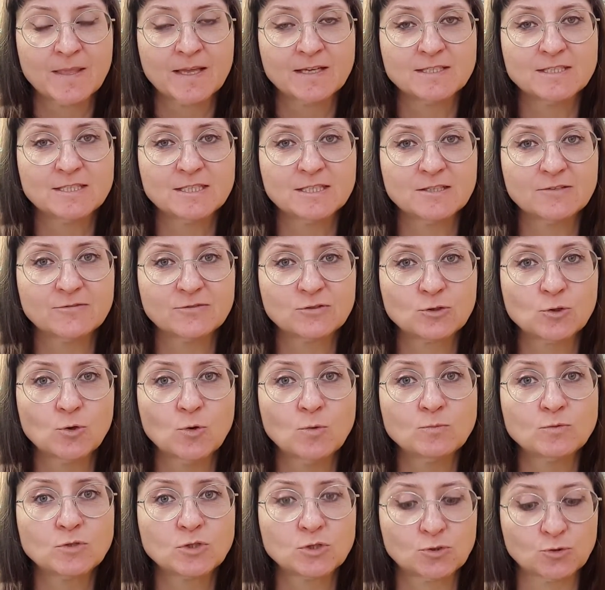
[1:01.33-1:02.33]
Дело в
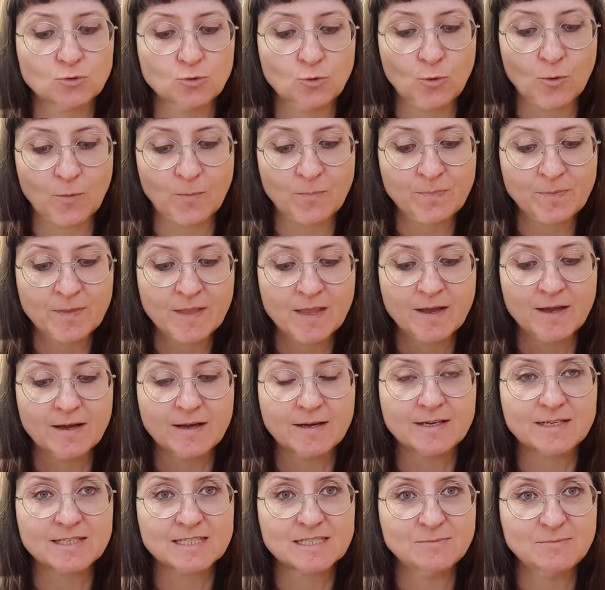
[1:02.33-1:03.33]
том, что
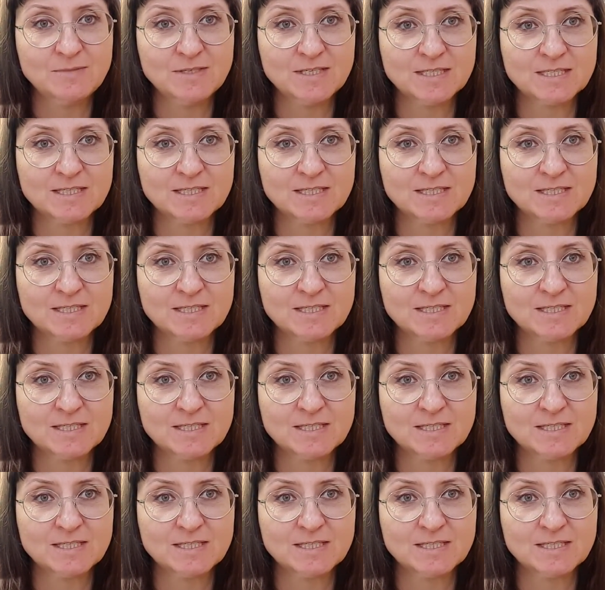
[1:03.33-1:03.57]
размер